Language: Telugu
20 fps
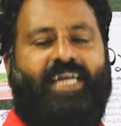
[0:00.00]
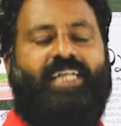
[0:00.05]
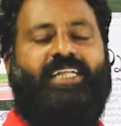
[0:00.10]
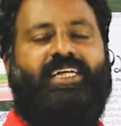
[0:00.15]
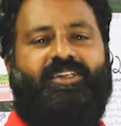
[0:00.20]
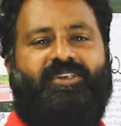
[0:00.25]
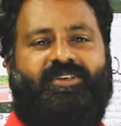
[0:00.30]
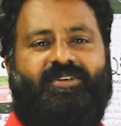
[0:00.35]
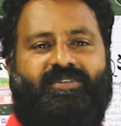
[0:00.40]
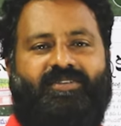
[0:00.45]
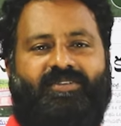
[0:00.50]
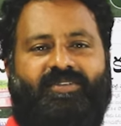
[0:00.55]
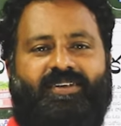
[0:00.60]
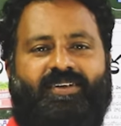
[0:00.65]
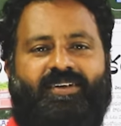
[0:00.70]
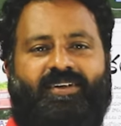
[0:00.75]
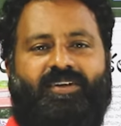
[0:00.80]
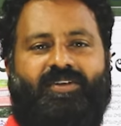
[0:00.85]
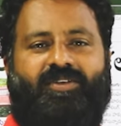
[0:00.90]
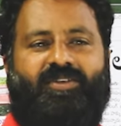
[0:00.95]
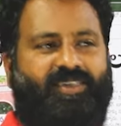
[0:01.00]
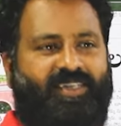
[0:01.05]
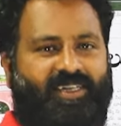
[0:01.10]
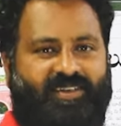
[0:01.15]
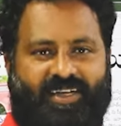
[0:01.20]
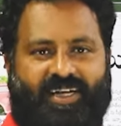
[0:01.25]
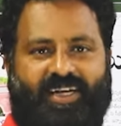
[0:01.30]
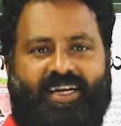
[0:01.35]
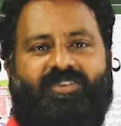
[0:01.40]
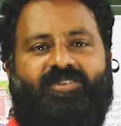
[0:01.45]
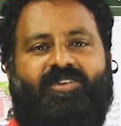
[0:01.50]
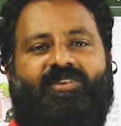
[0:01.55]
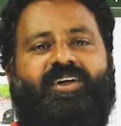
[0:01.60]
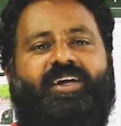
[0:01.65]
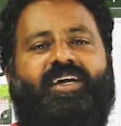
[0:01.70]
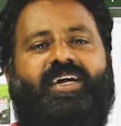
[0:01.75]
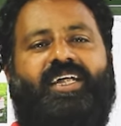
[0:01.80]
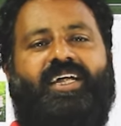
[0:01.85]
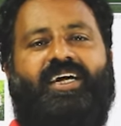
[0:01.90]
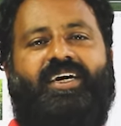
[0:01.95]
ఏం చేస్తావు ఇద్దరు సన్నాసులు
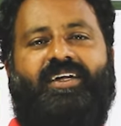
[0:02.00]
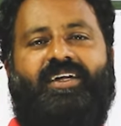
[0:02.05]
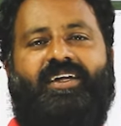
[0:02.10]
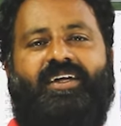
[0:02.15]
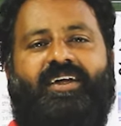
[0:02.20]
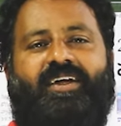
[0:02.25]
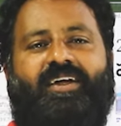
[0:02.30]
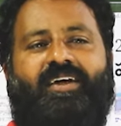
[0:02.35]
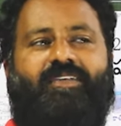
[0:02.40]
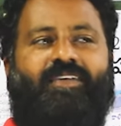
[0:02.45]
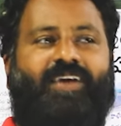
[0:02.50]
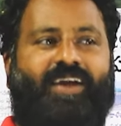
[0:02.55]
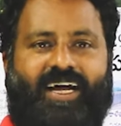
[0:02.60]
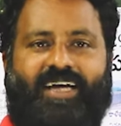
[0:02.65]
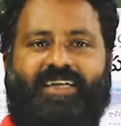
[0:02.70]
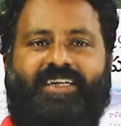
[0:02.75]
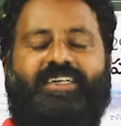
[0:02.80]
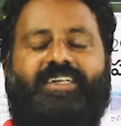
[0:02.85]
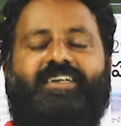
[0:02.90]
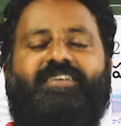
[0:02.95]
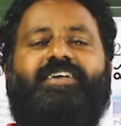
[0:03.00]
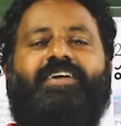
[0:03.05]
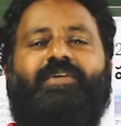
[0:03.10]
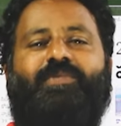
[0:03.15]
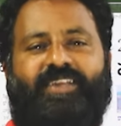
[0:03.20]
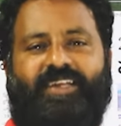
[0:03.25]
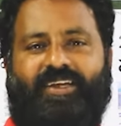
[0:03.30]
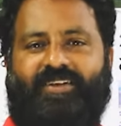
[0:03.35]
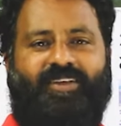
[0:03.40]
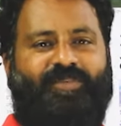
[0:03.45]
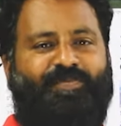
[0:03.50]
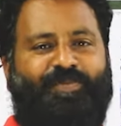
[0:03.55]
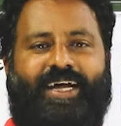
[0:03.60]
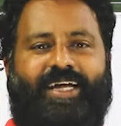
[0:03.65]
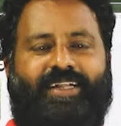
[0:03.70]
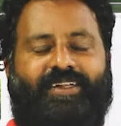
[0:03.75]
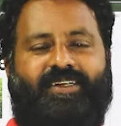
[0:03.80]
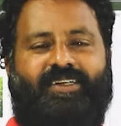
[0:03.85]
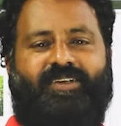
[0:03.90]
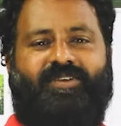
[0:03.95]
ఉన్నారు కదా వాళ్ళు రాసిచ్చిన స్క్రిప్ట్ చదివే
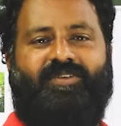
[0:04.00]
ప్రయత్నం